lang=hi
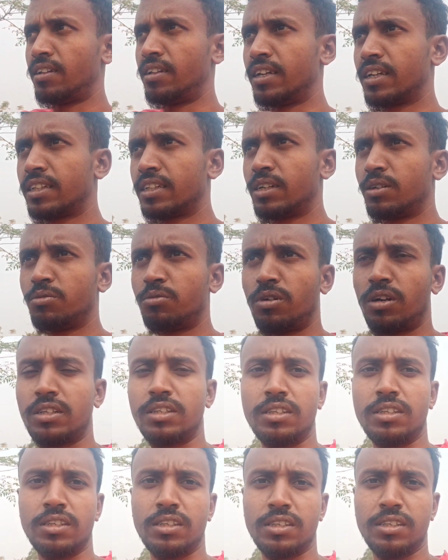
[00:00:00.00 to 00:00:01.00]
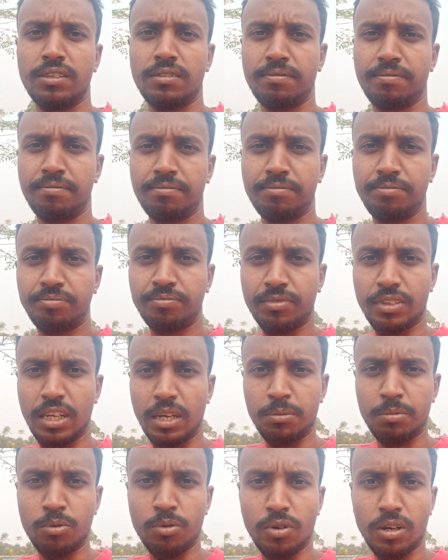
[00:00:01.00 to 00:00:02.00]
देखता हूँ आज
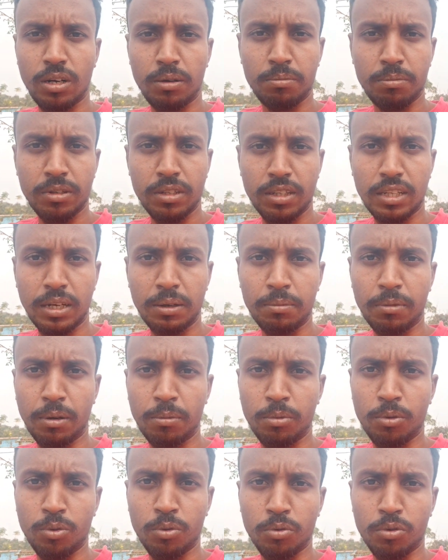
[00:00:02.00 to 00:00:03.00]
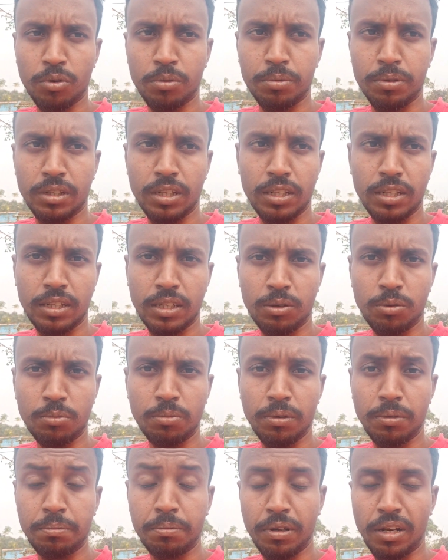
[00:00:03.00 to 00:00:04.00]
क्या प्रोग्राम बनता है मैं आप लोगों को बताता हूँ
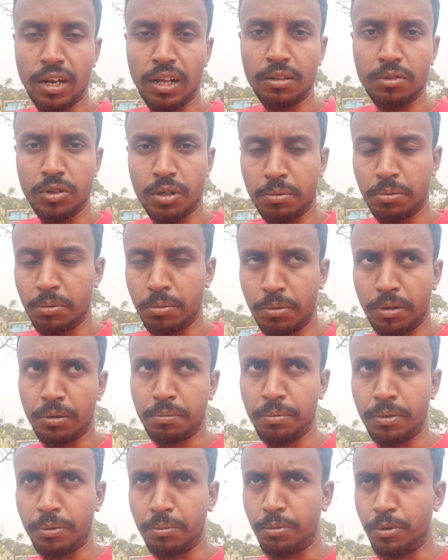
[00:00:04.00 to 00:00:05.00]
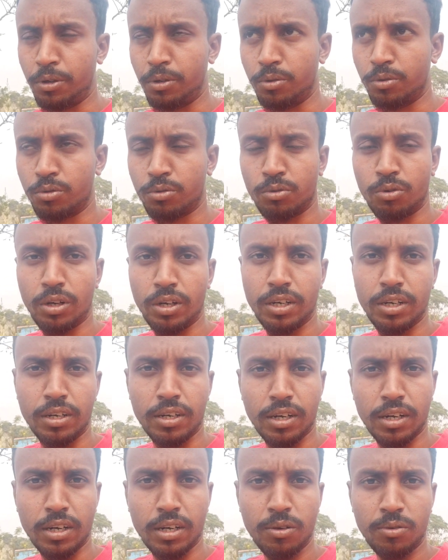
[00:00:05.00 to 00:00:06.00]
पर फिलहाल तो अभी मैं अपने वीडियोस को
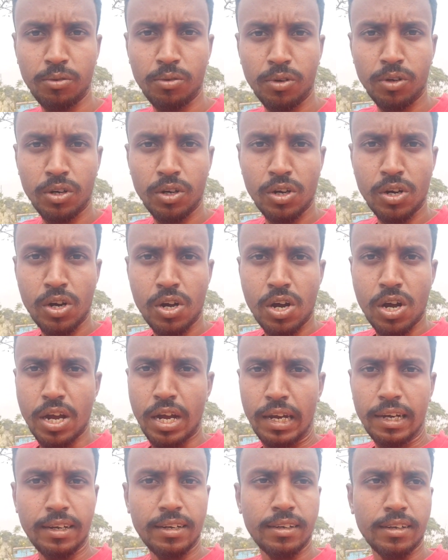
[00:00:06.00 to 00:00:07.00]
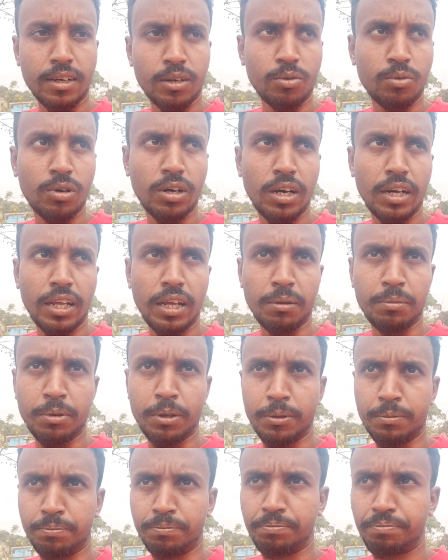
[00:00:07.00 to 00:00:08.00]
एडिट कर रहा हूँ एडिट करूँगा या
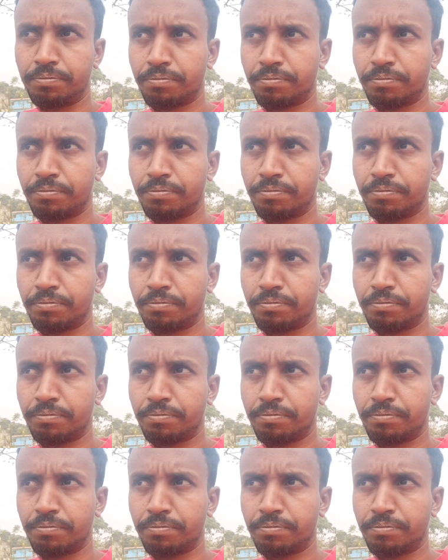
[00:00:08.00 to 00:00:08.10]
फिर